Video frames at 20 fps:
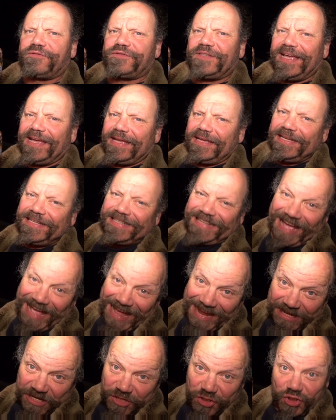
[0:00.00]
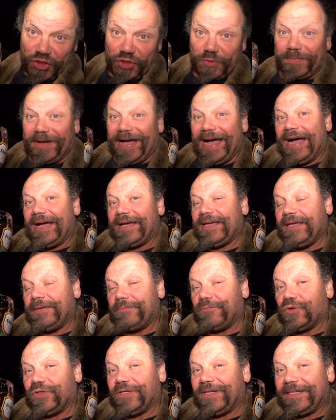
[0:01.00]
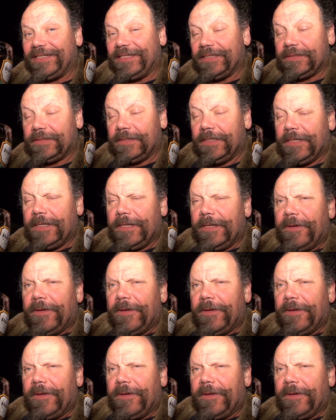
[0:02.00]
der, in der englischen Sprache moderiert.